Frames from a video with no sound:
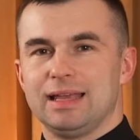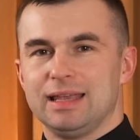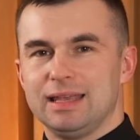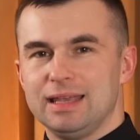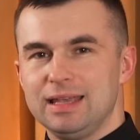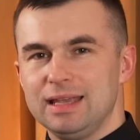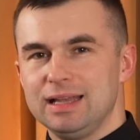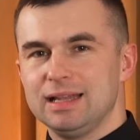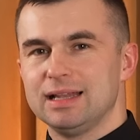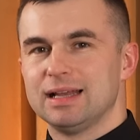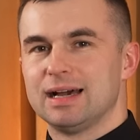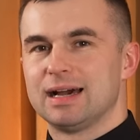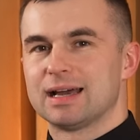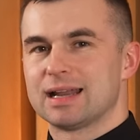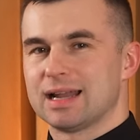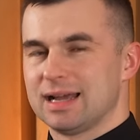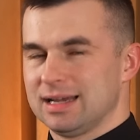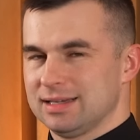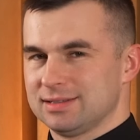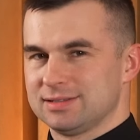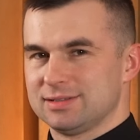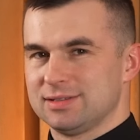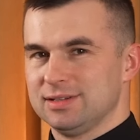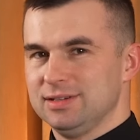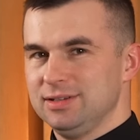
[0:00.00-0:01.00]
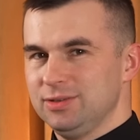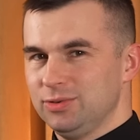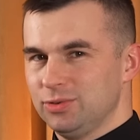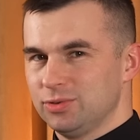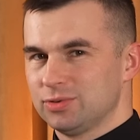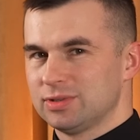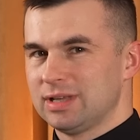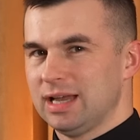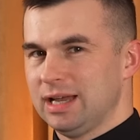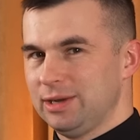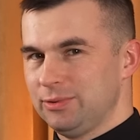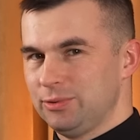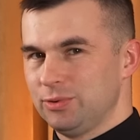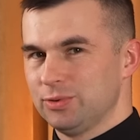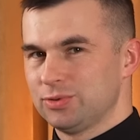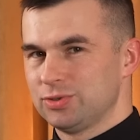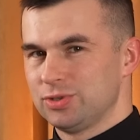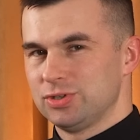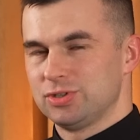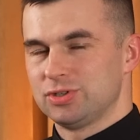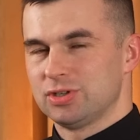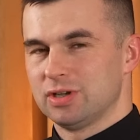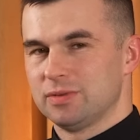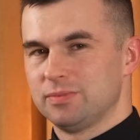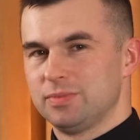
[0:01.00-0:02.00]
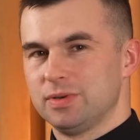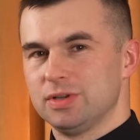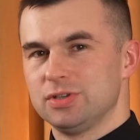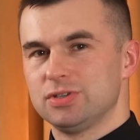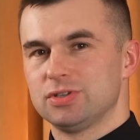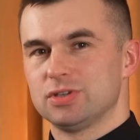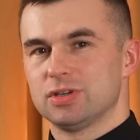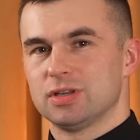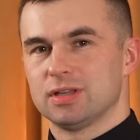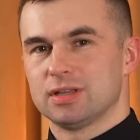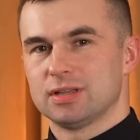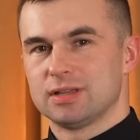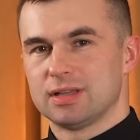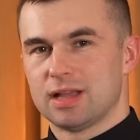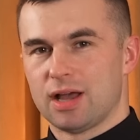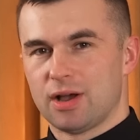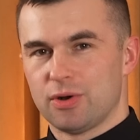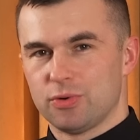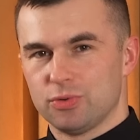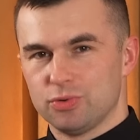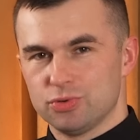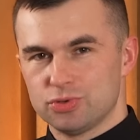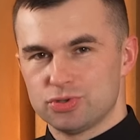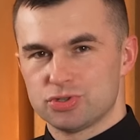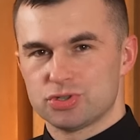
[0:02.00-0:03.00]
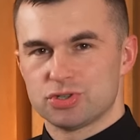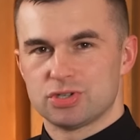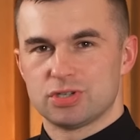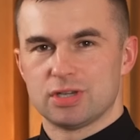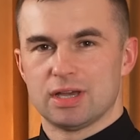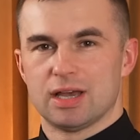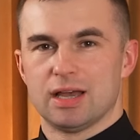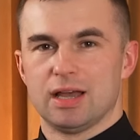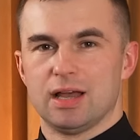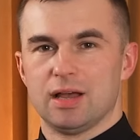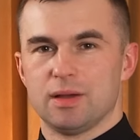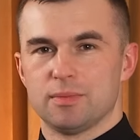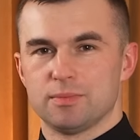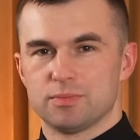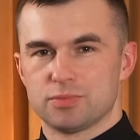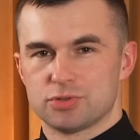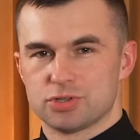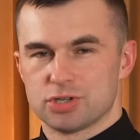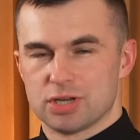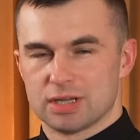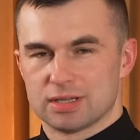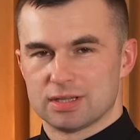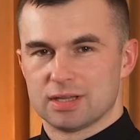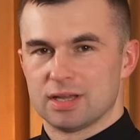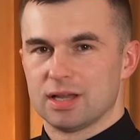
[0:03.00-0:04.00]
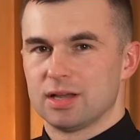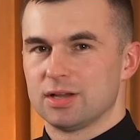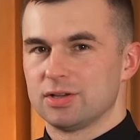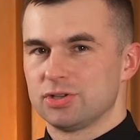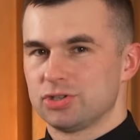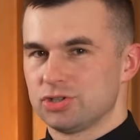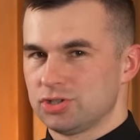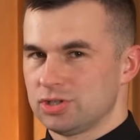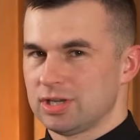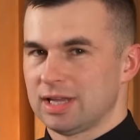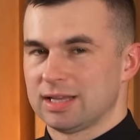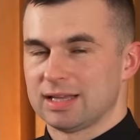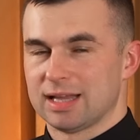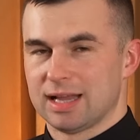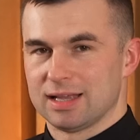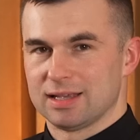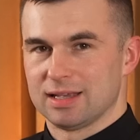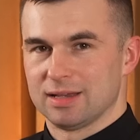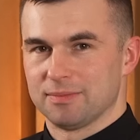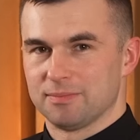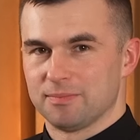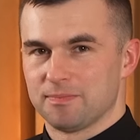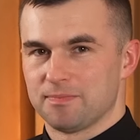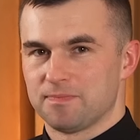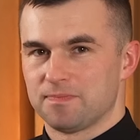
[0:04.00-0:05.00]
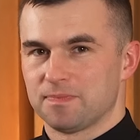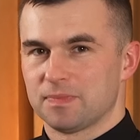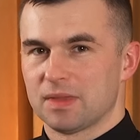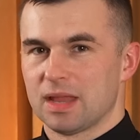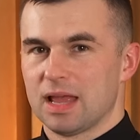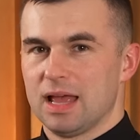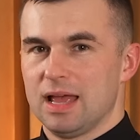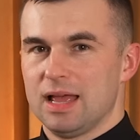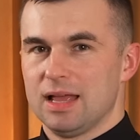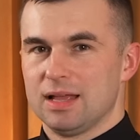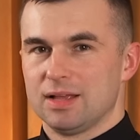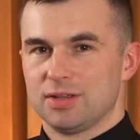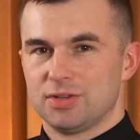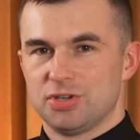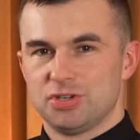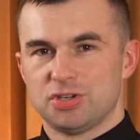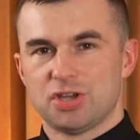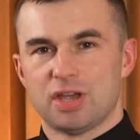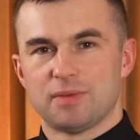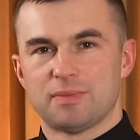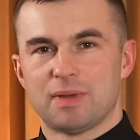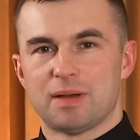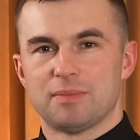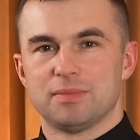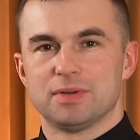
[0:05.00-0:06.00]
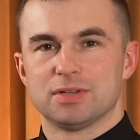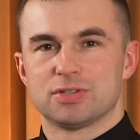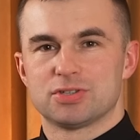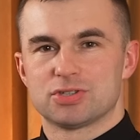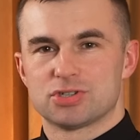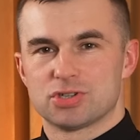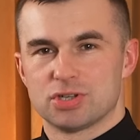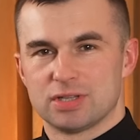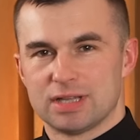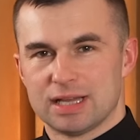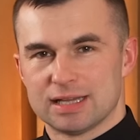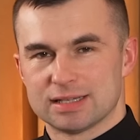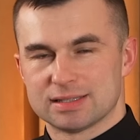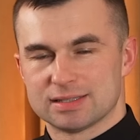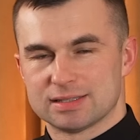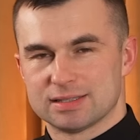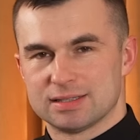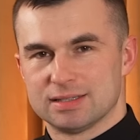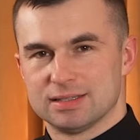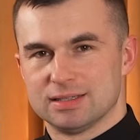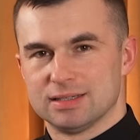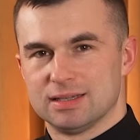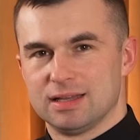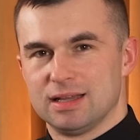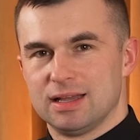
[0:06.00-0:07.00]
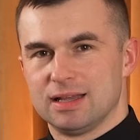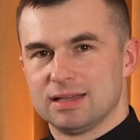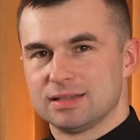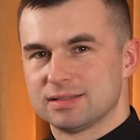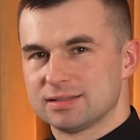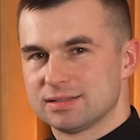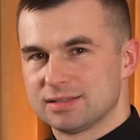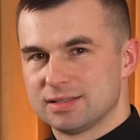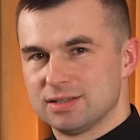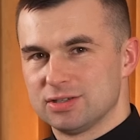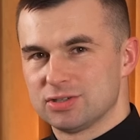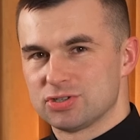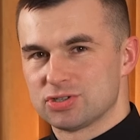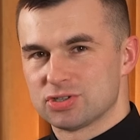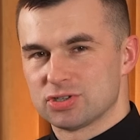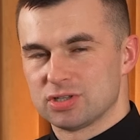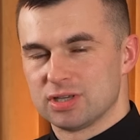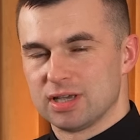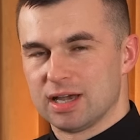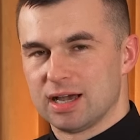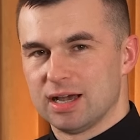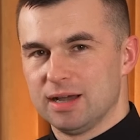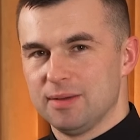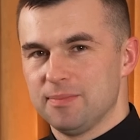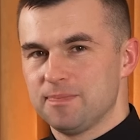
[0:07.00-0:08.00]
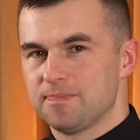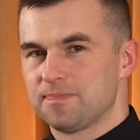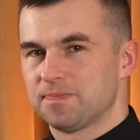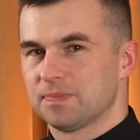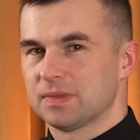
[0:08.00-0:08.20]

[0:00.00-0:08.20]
ile razy udało Ci się być na uczcie przed śniadaniem. Dzisiaj mamy 13 stycznia.